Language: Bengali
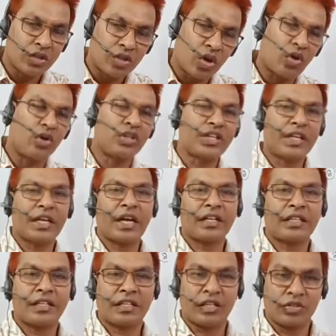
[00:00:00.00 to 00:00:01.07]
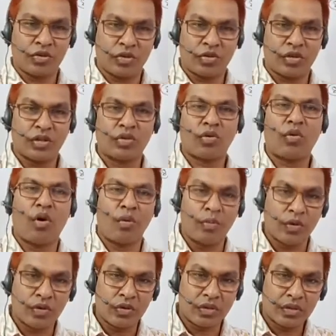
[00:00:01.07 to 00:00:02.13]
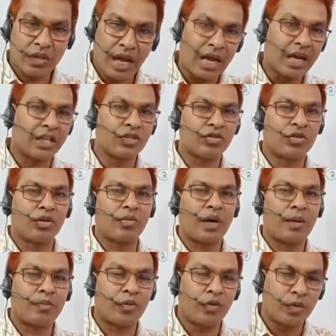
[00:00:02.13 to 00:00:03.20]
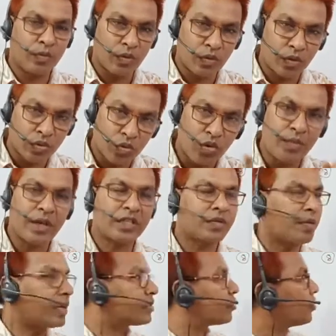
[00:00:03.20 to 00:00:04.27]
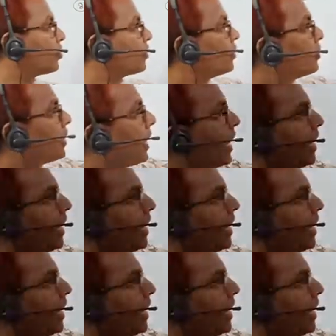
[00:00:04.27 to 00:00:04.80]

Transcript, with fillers: সকল শিক্ষার্থীদের জন্য কিন্তু কমন থাকার জন্য বা পরিপূর্ণ দুই মার্কস পাওয়ার জন্য কিন্তু